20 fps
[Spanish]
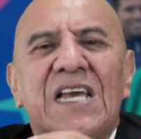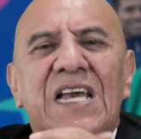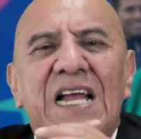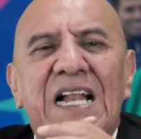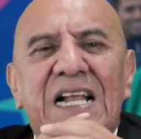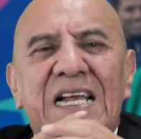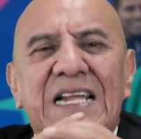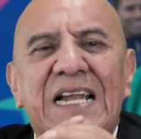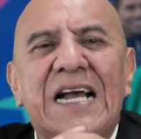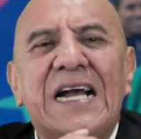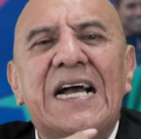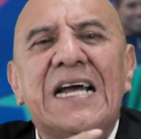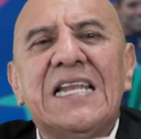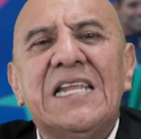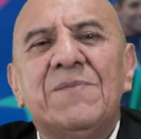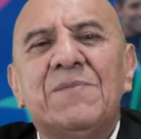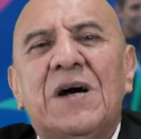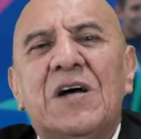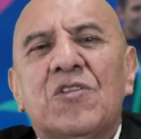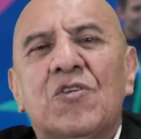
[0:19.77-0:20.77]
el gran
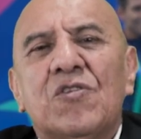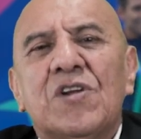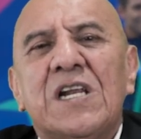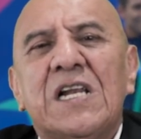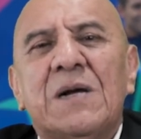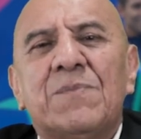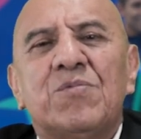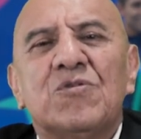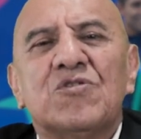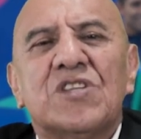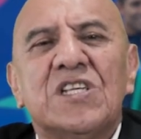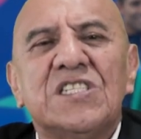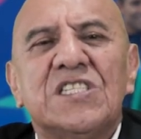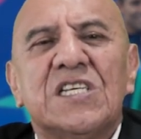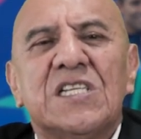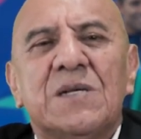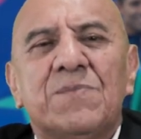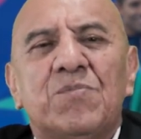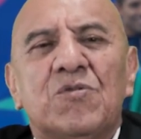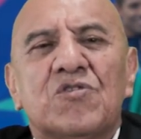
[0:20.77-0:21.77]
animador y la
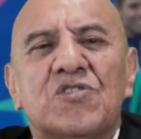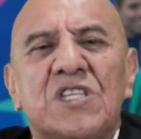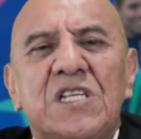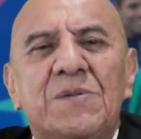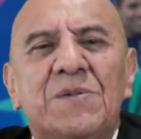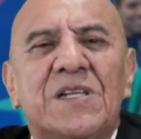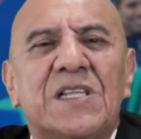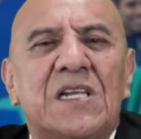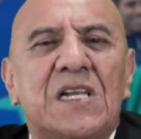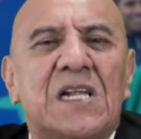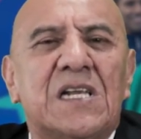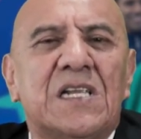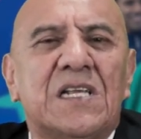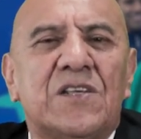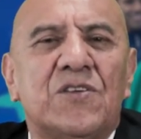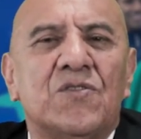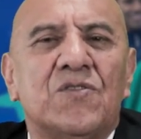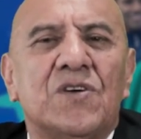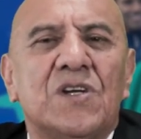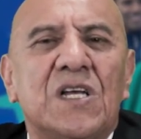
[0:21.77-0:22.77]
potencia deportiva de la
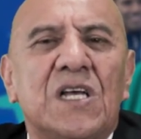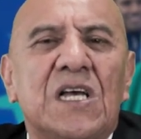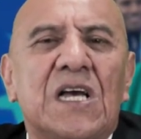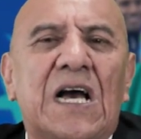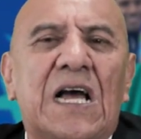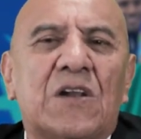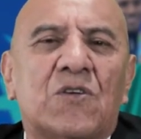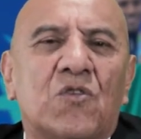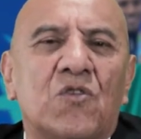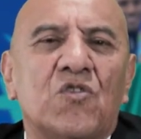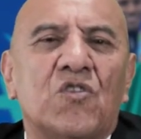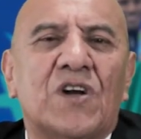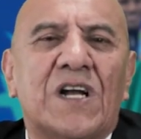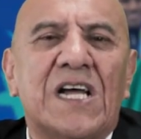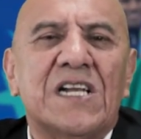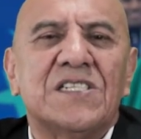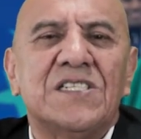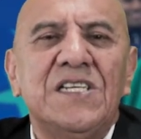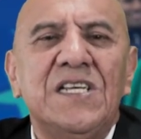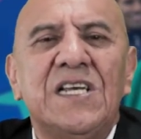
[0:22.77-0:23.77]
región al
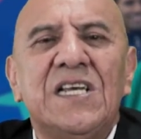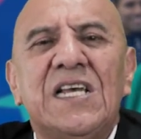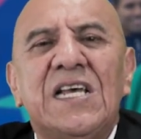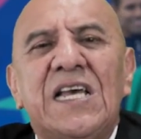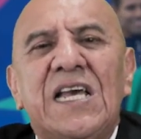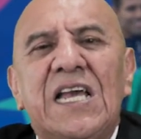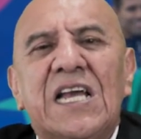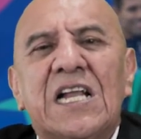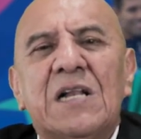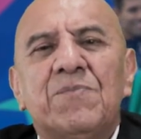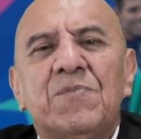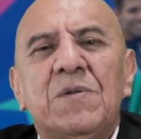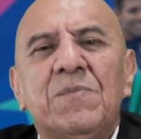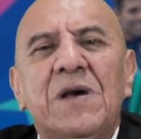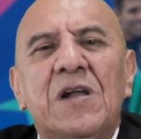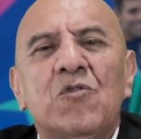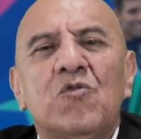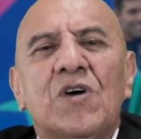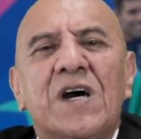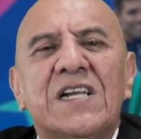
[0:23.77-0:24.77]
colocarse en el
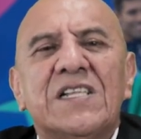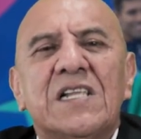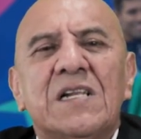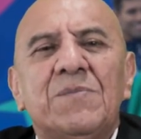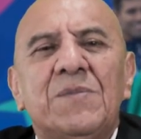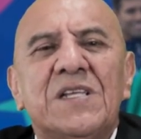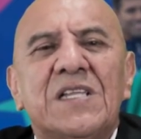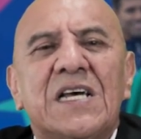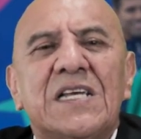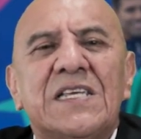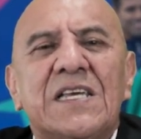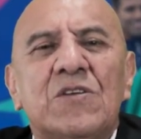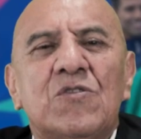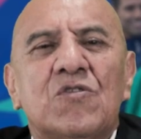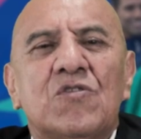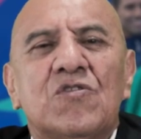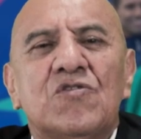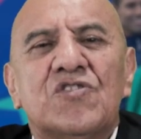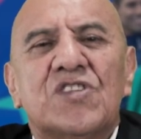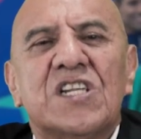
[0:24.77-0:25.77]
primer lugar del
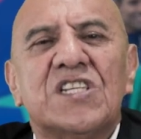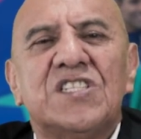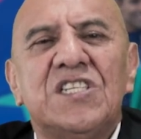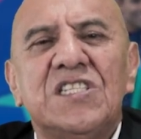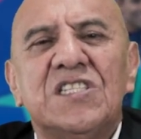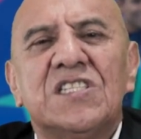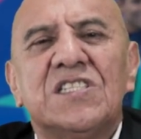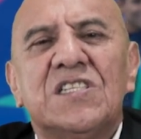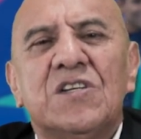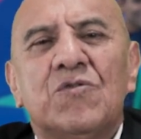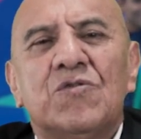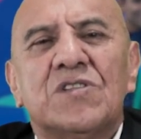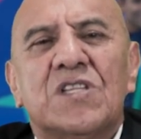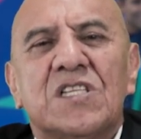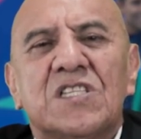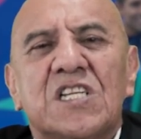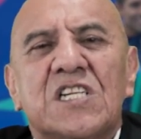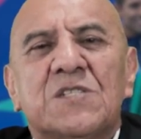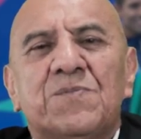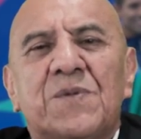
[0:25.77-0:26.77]
medallero con
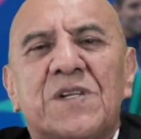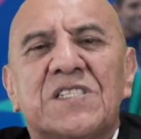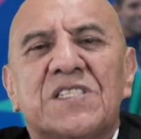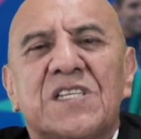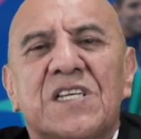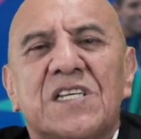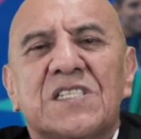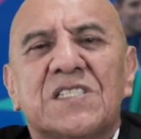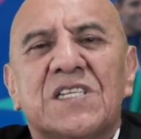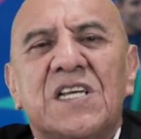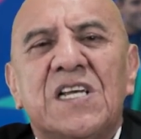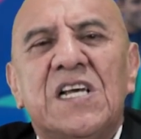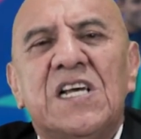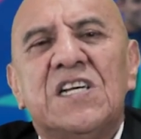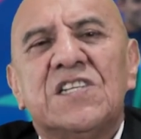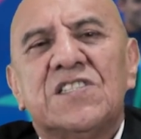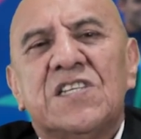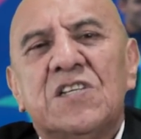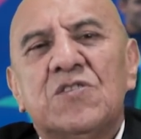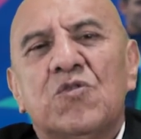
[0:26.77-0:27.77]
353 preseas,
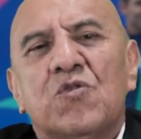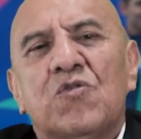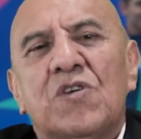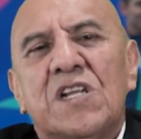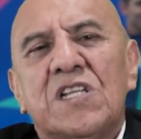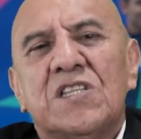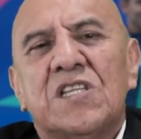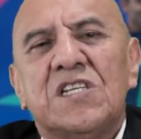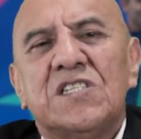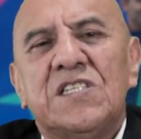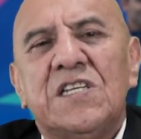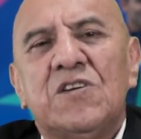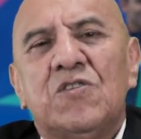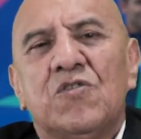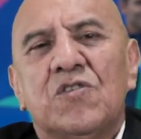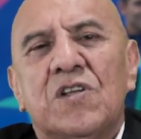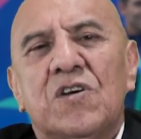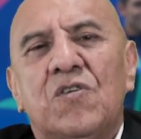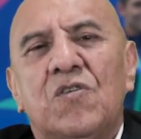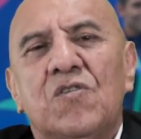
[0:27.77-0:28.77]

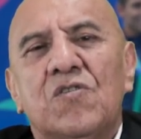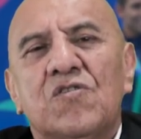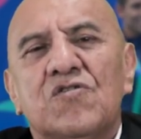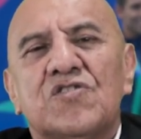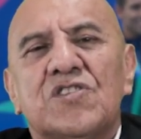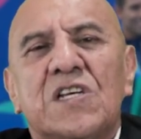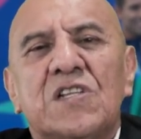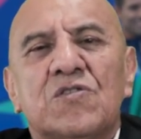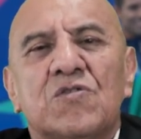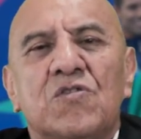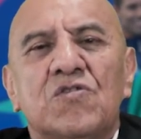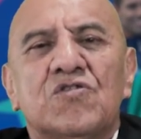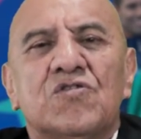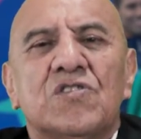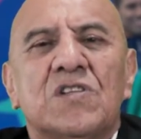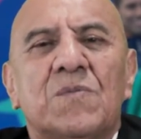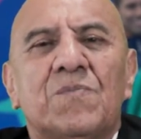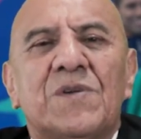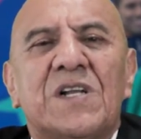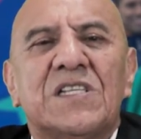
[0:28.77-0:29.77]
145 de oro,
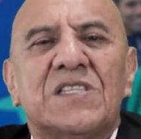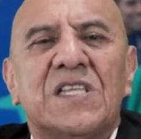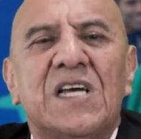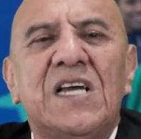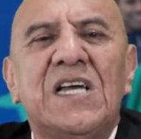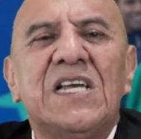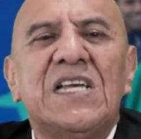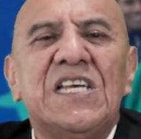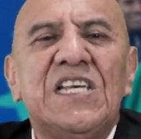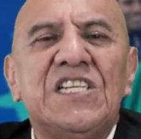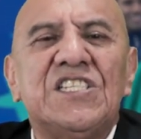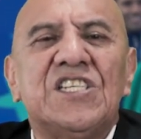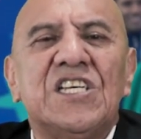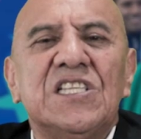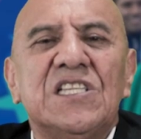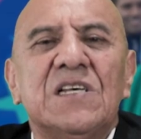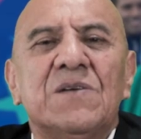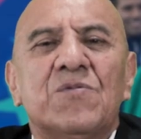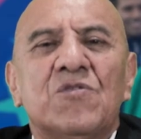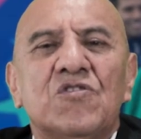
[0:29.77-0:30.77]
108 de plata y
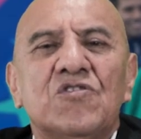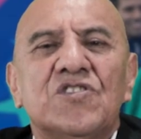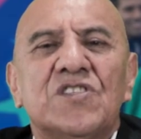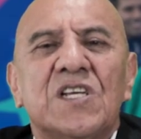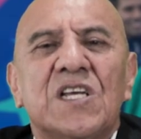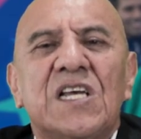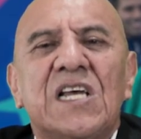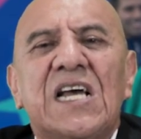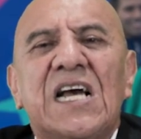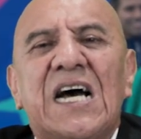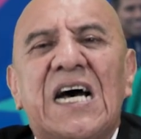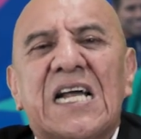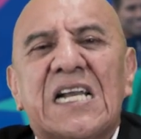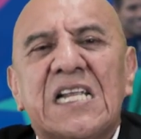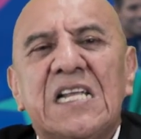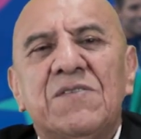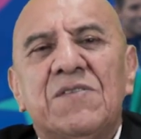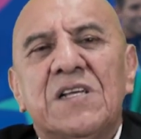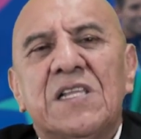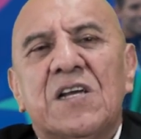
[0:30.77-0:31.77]
100 de bronce,
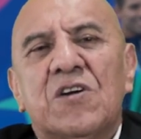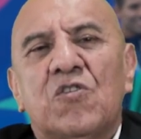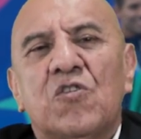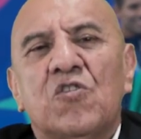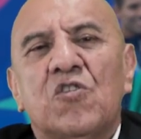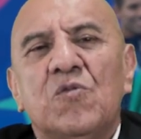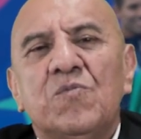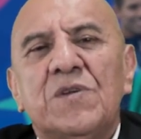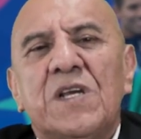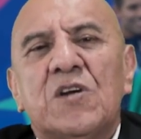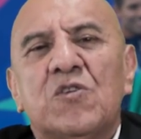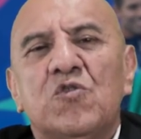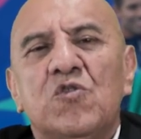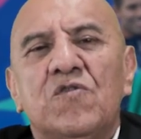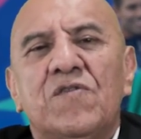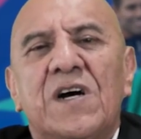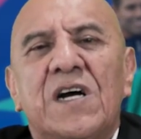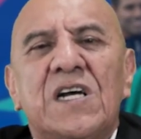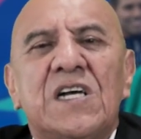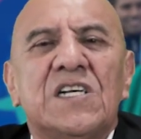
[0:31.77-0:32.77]
arriba de Colombia y
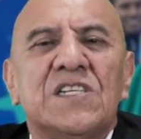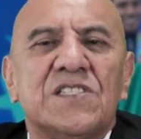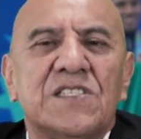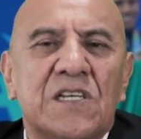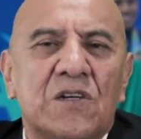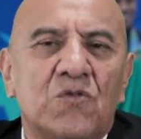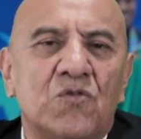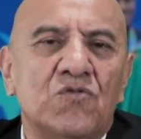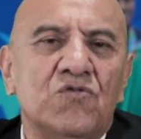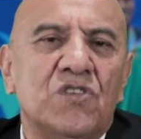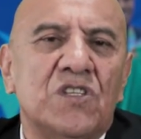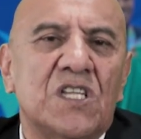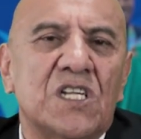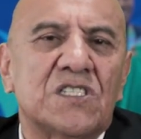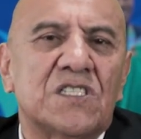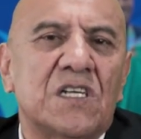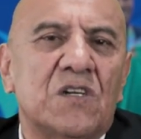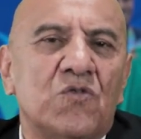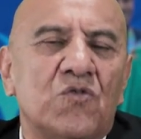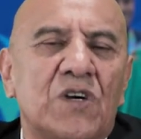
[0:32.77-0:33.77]
Cuba, segundo y
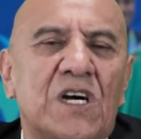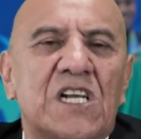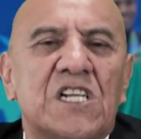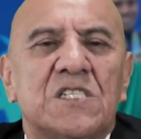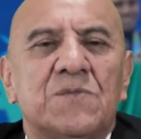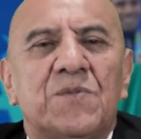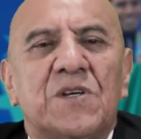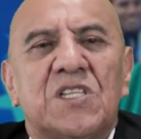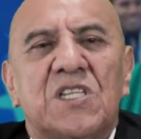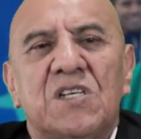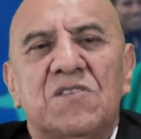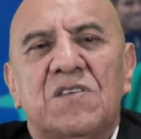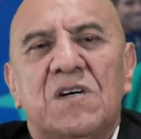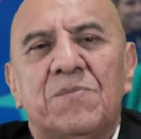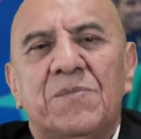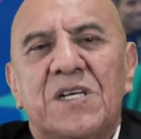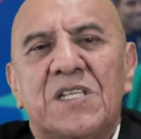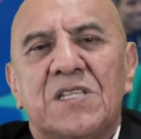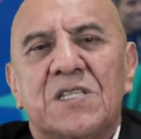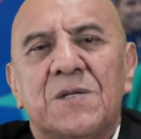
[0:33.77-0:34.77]
tercer lugar
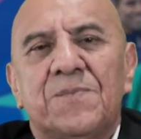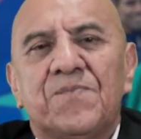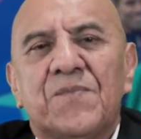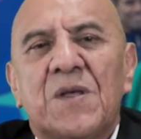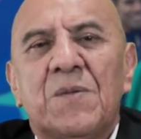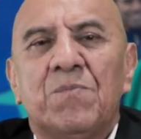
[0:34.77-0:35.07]
respectivamente.